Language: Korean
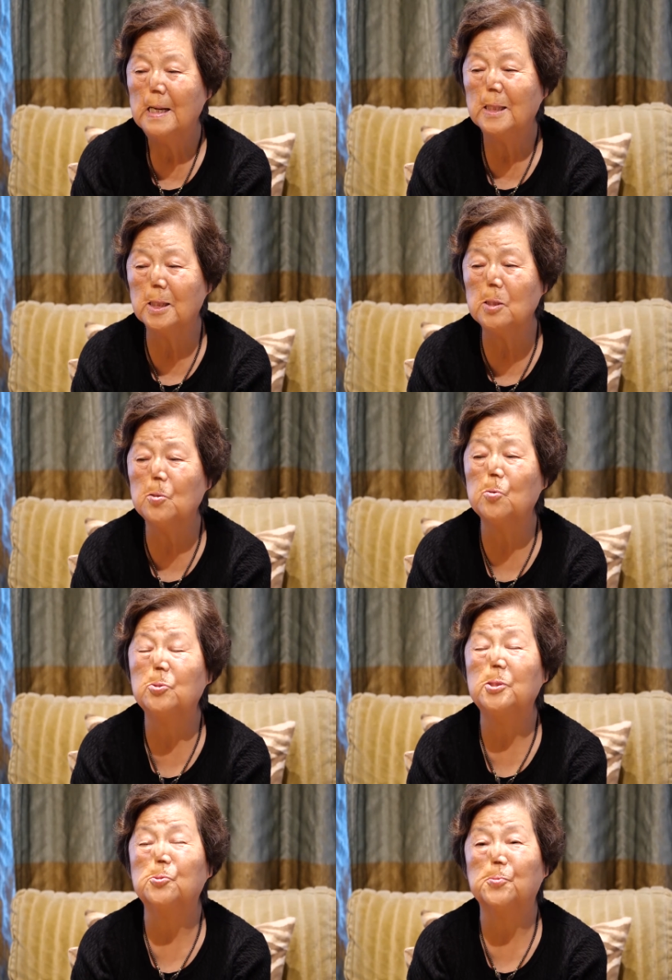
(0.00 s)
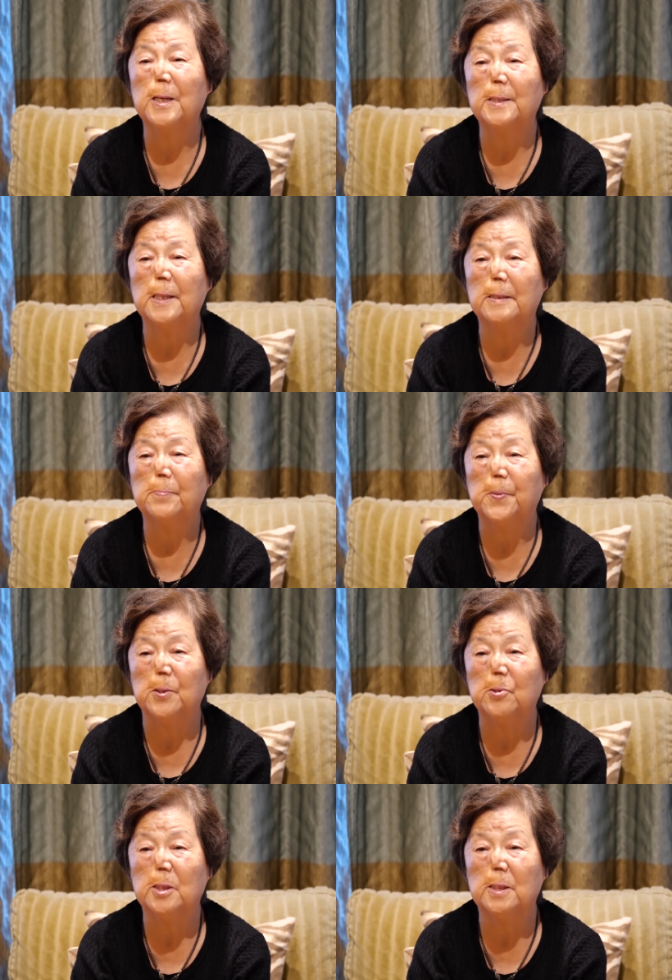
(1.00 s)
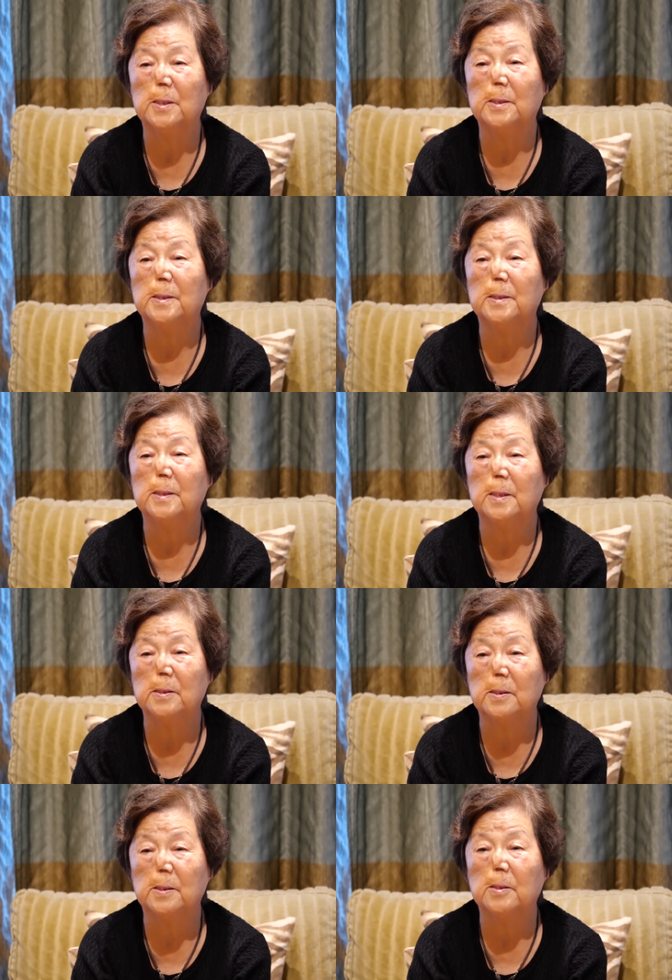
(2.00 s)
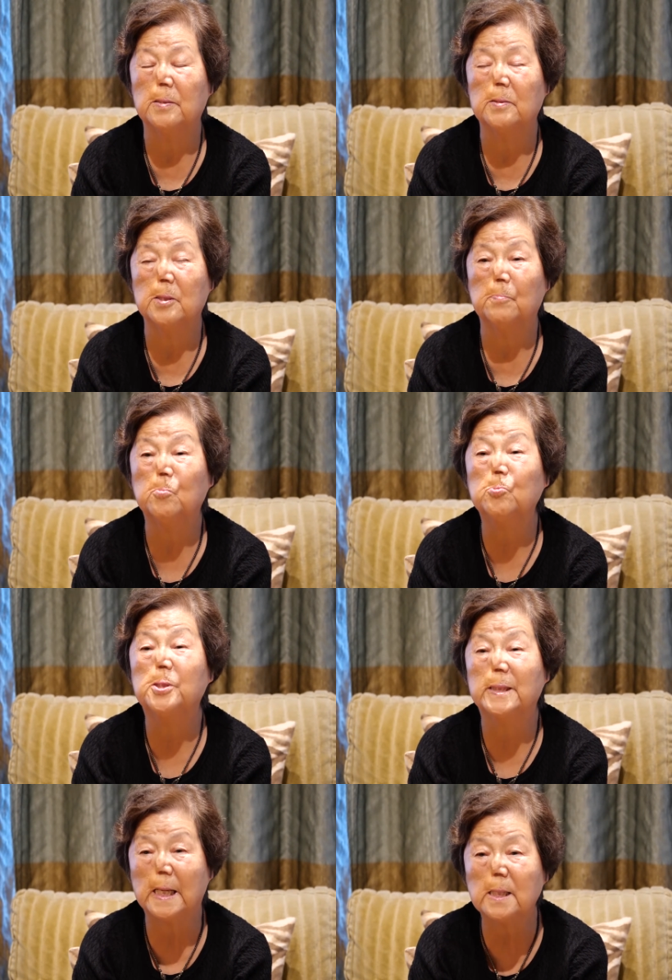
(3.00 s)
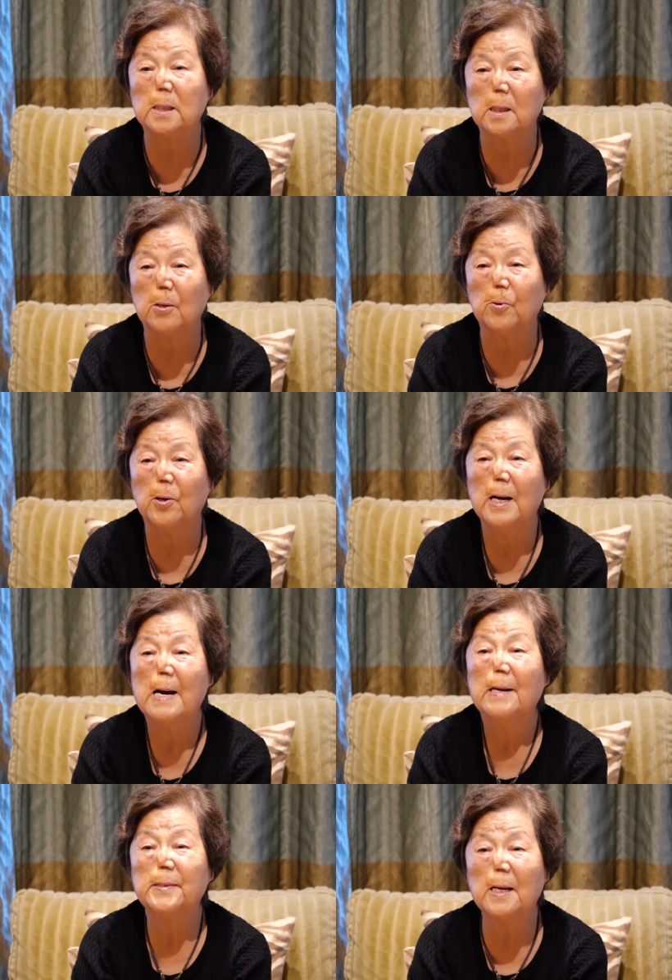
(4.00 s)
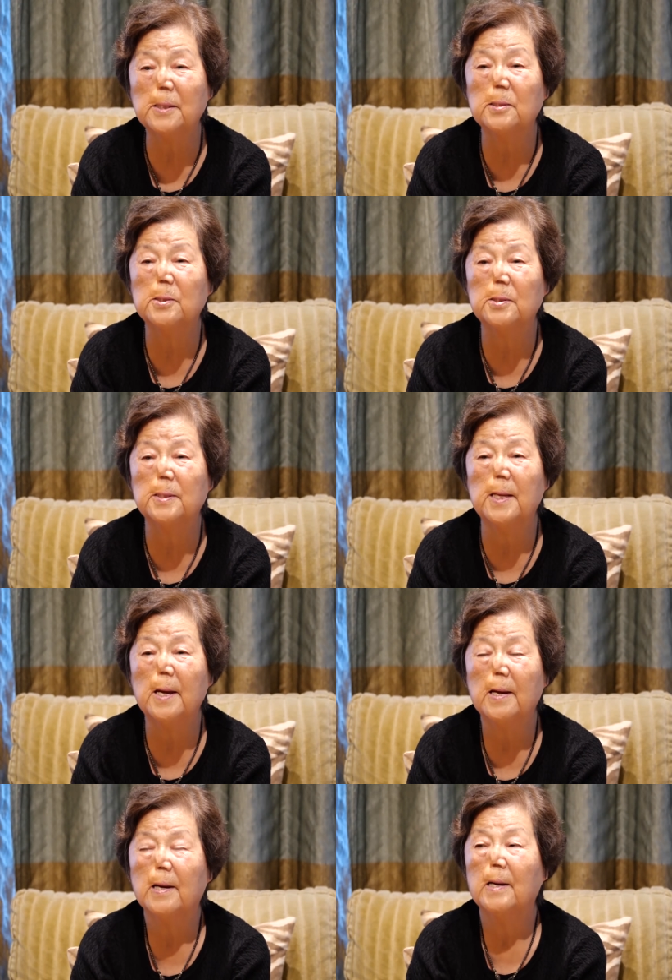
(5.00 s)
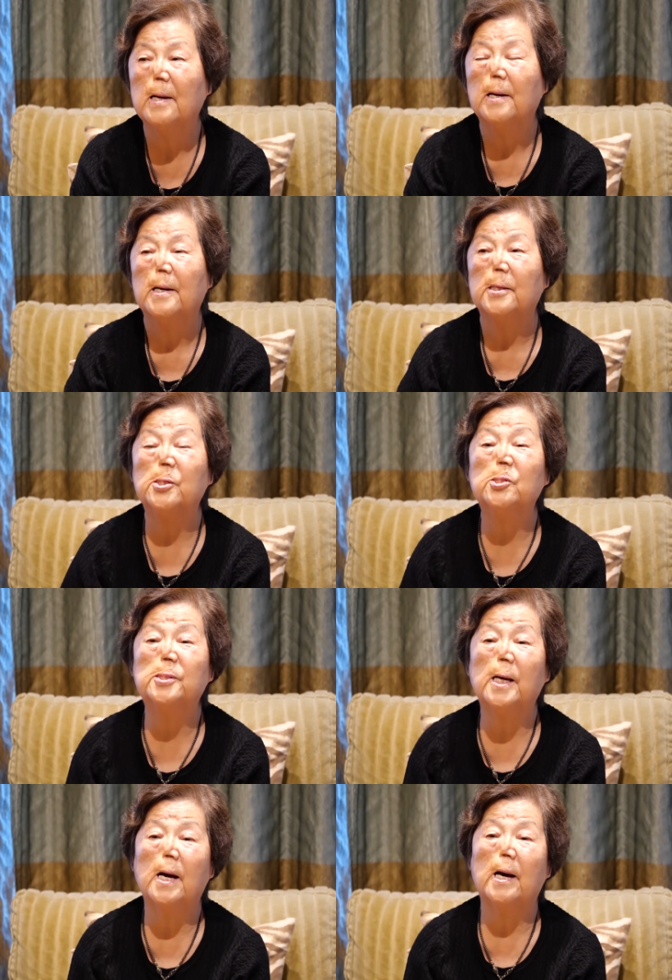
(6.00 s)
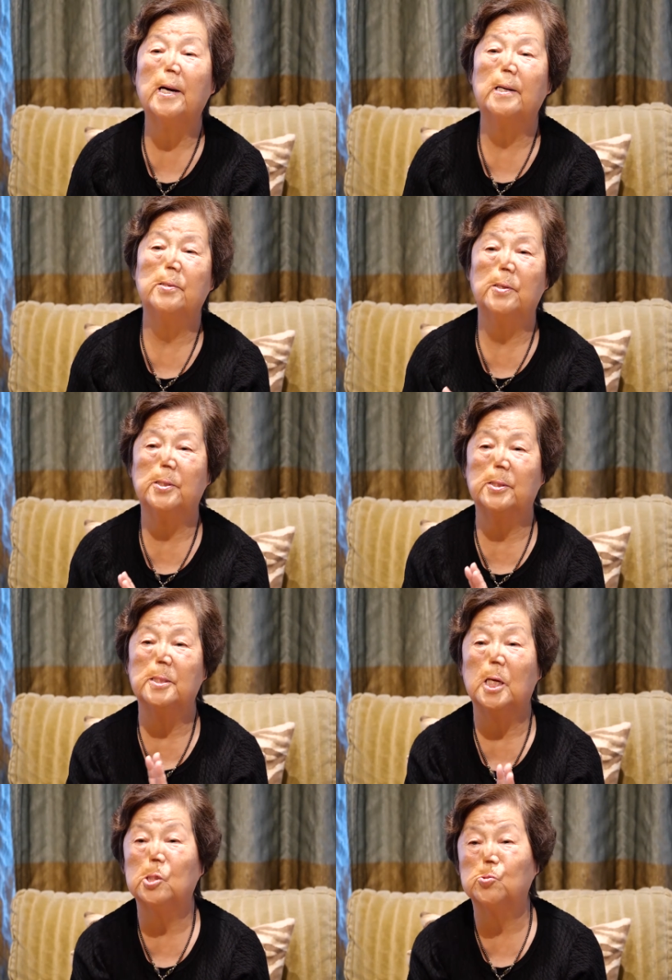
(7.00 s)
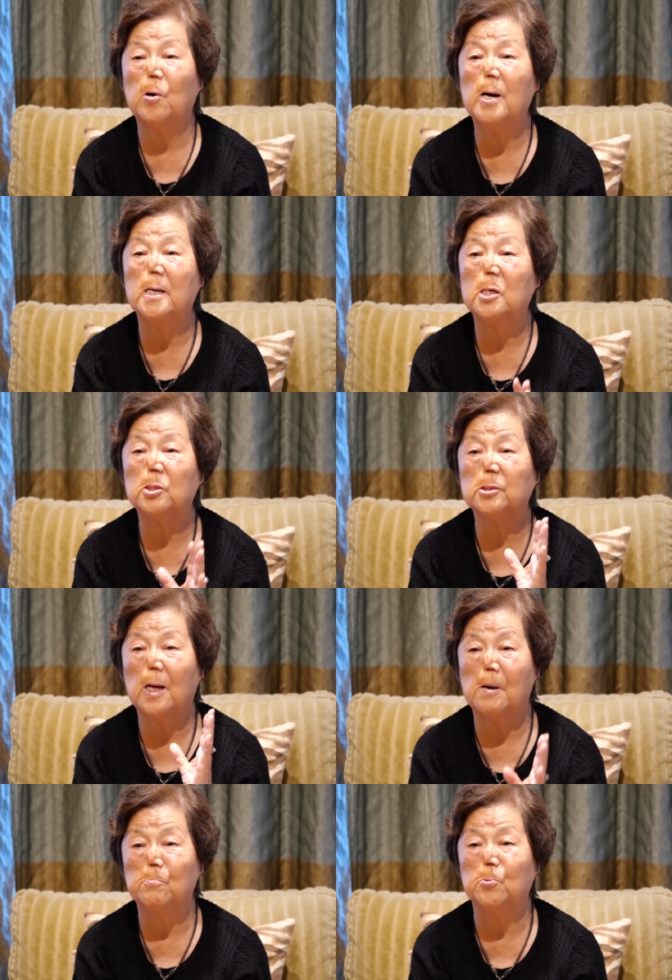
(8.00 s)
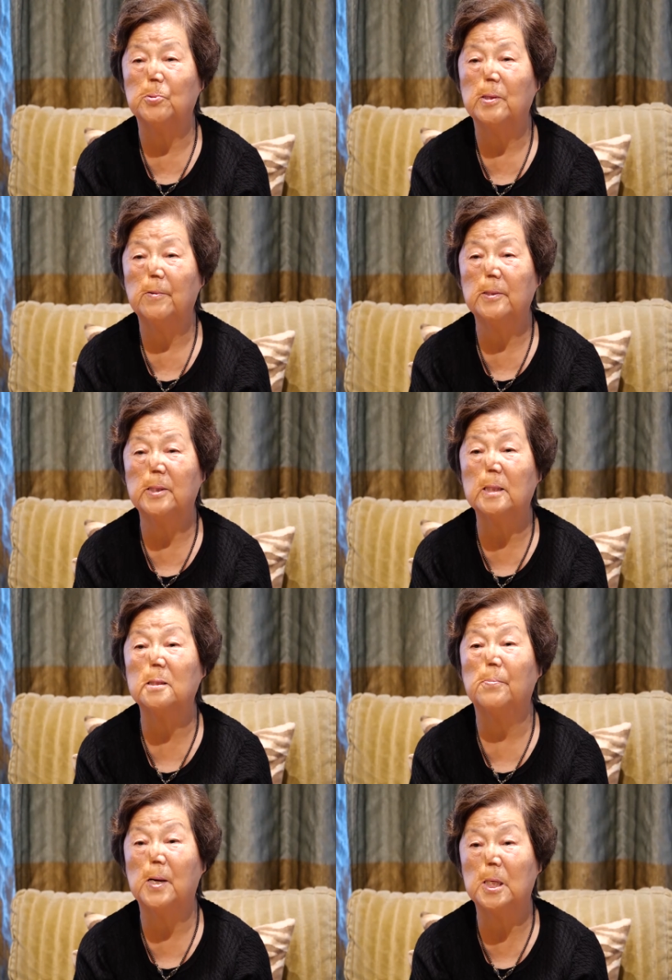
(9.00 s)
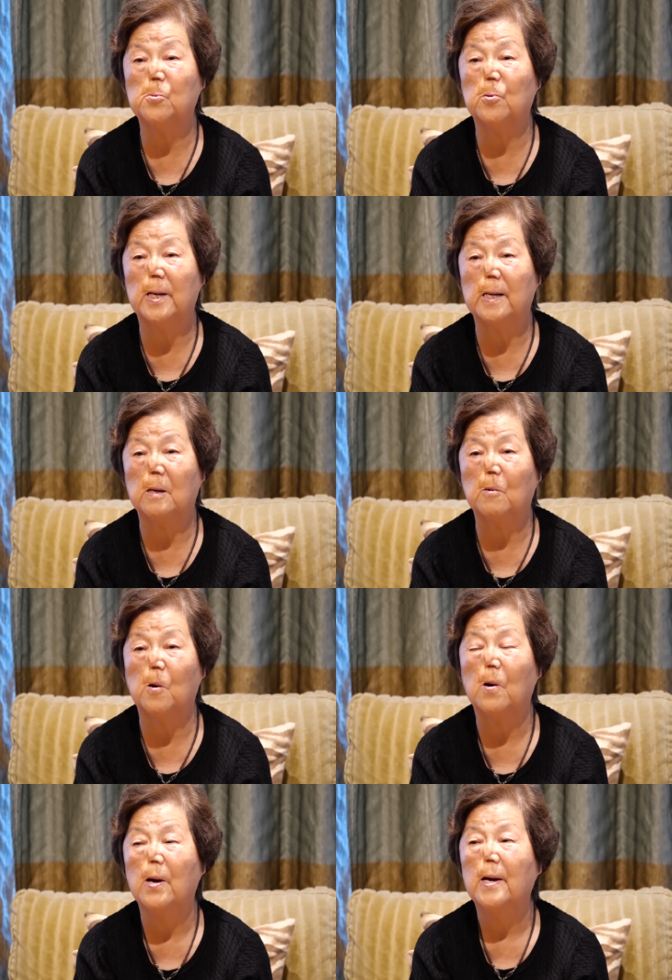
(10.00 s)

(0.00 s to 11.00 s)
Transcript: 그러고는 스웨덴 병원이 문을 닫았다고요. 닫았는데 여자 어, 그러네요 소아과 의사 한번 닥터 바이놀라라고